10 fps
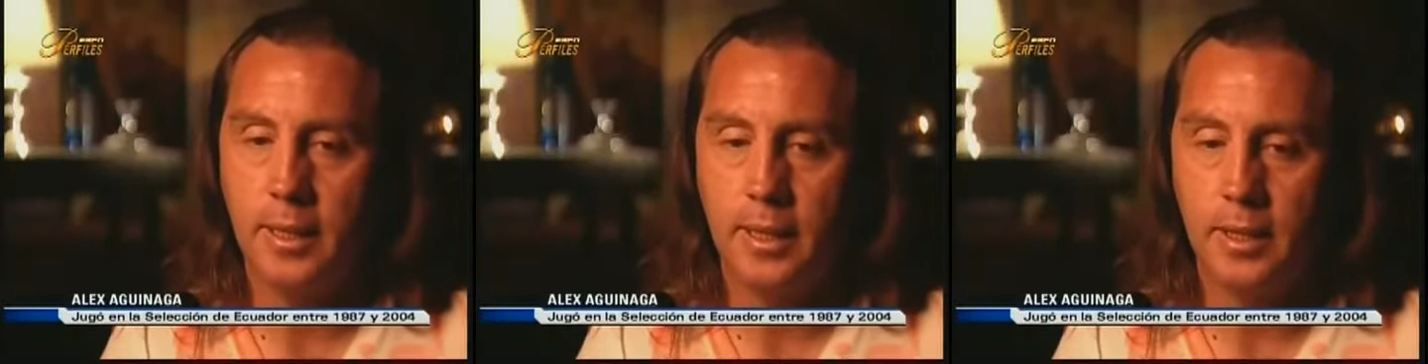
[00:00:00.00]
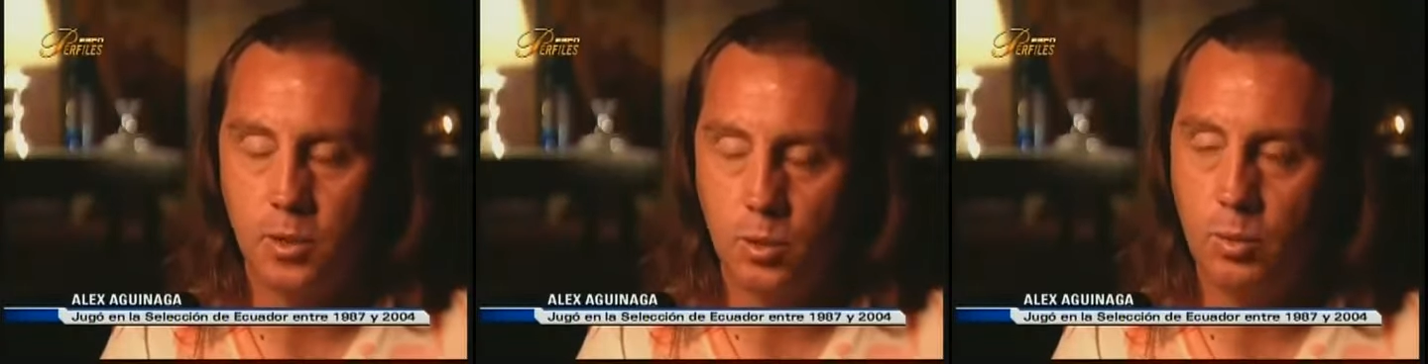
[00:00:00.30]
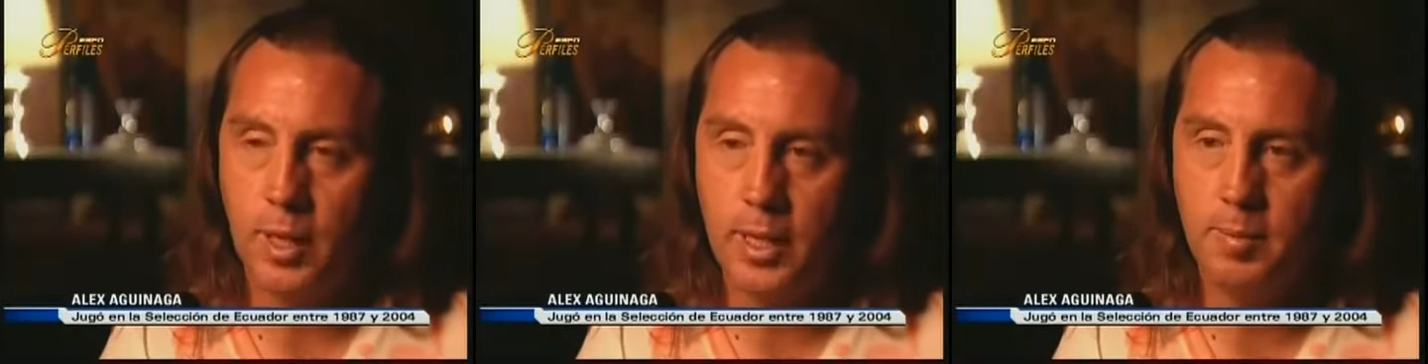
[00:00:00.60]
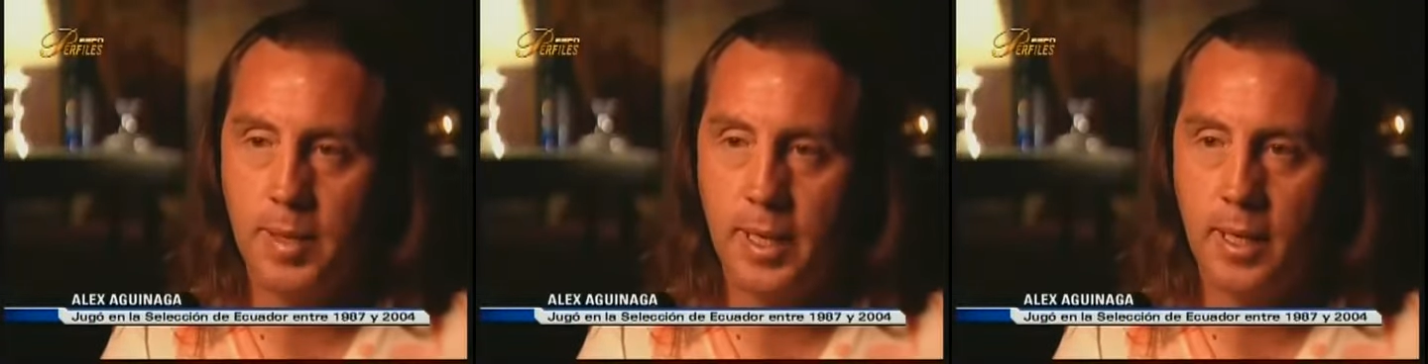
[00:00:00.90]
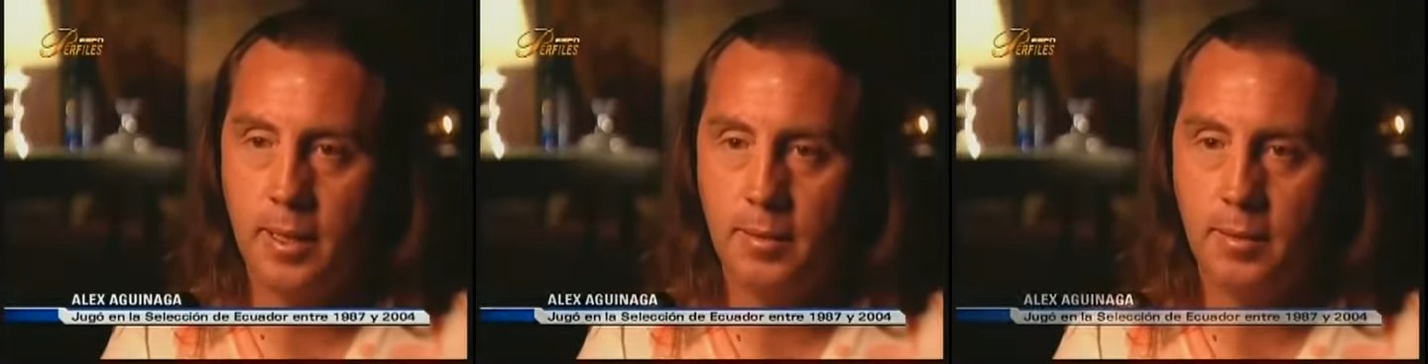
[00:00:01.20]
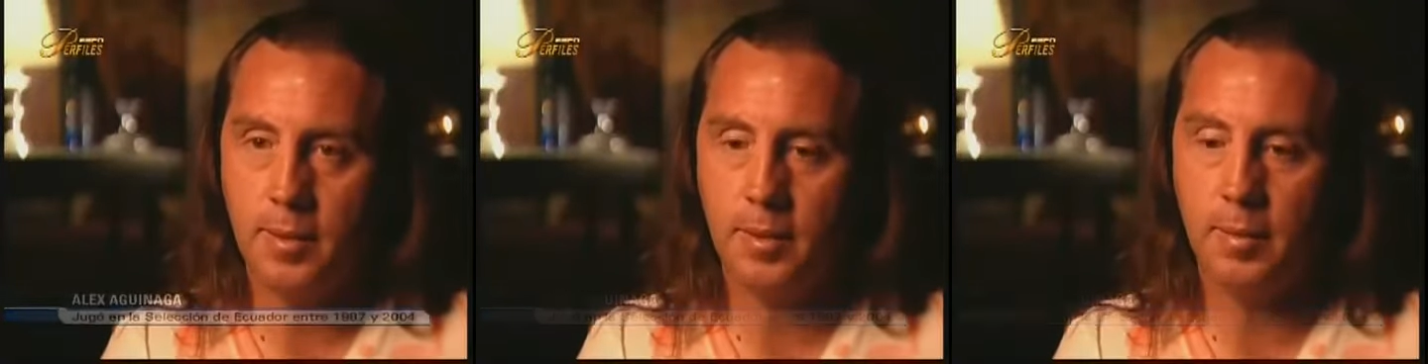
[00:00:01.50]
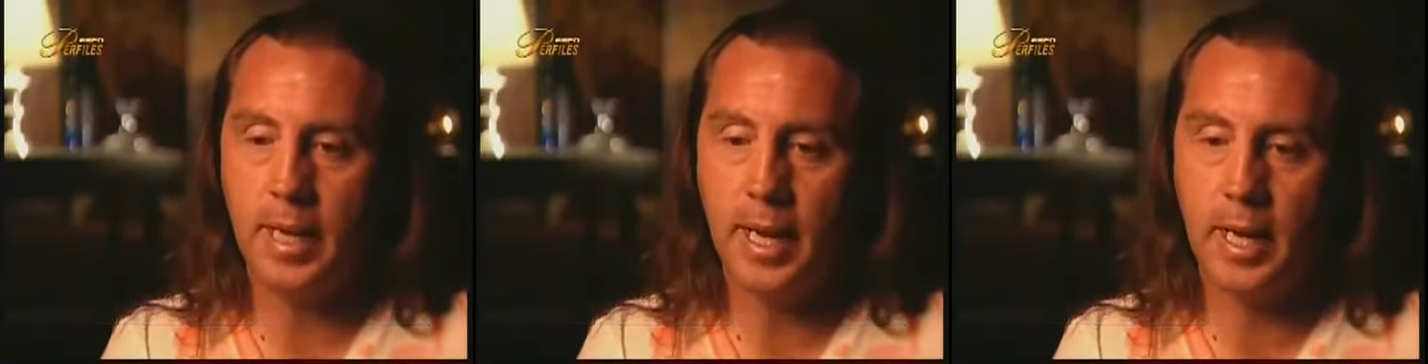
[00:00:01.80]
estuvo ahí para eh,
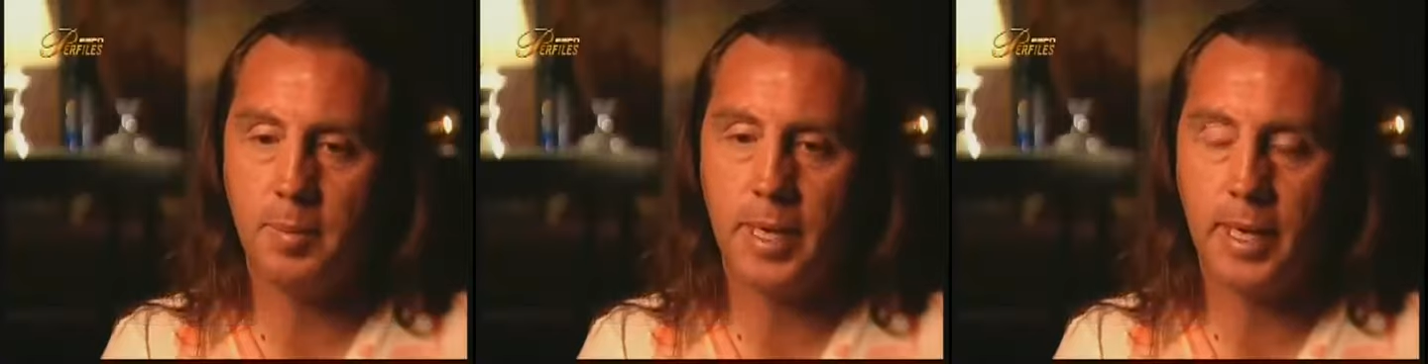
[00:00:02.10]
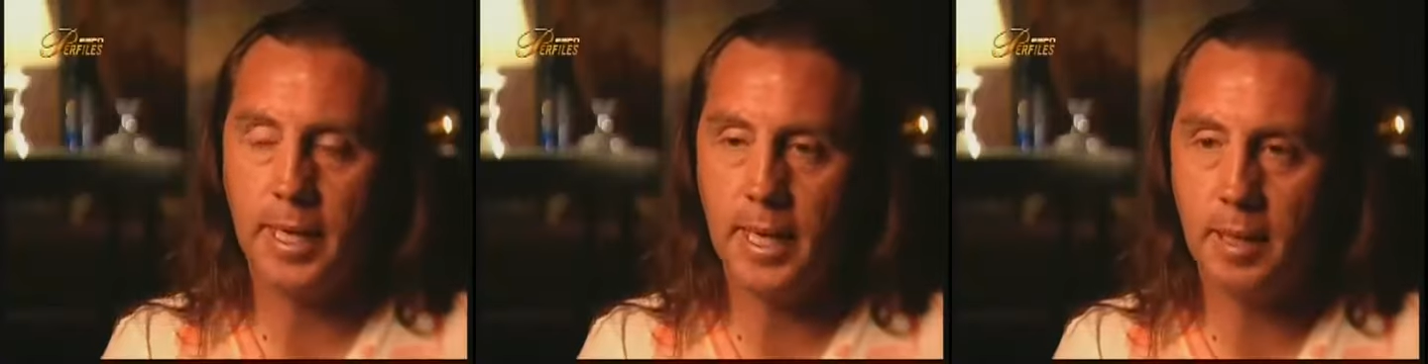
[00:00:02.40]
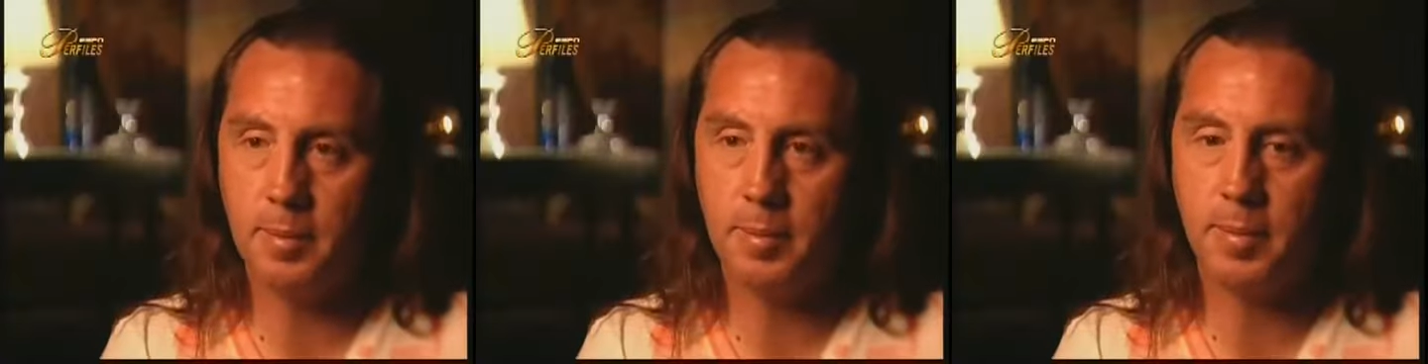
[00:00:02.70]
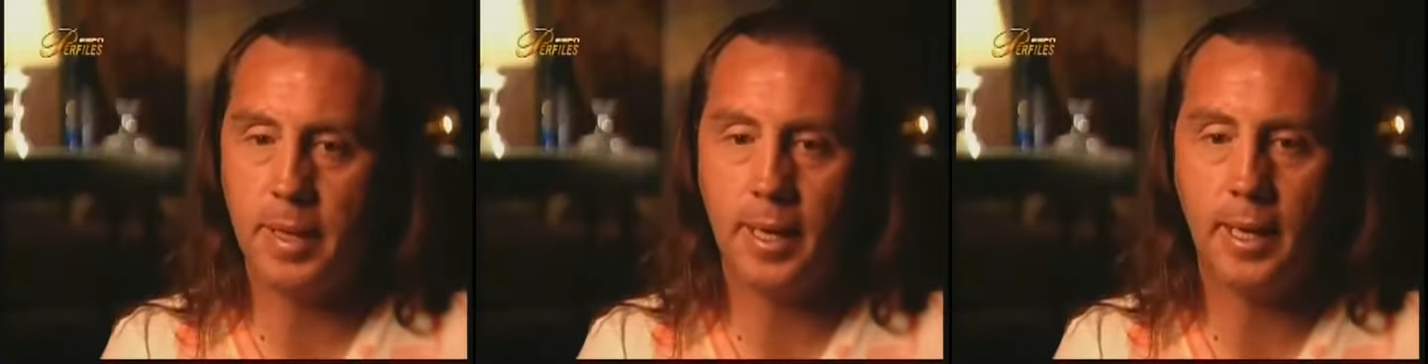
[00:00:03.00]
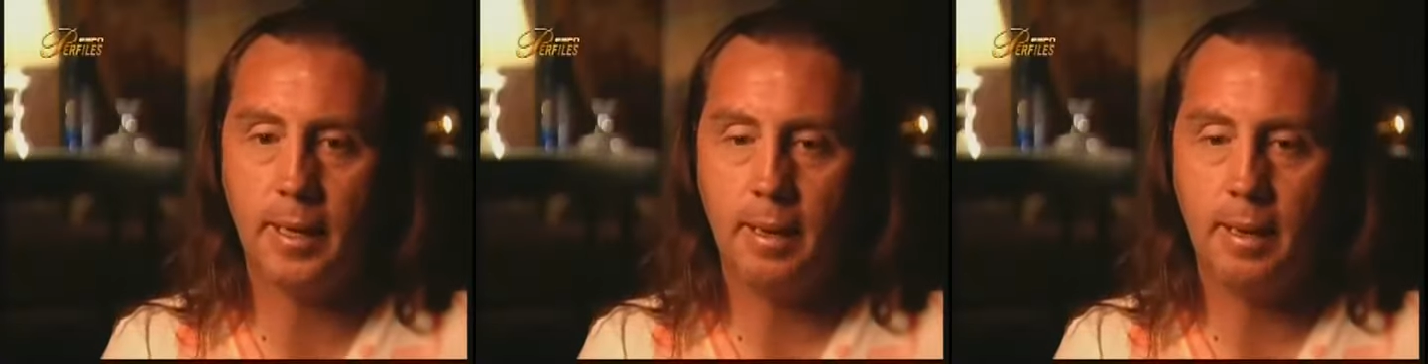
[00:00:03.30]
velar, para guiarme, para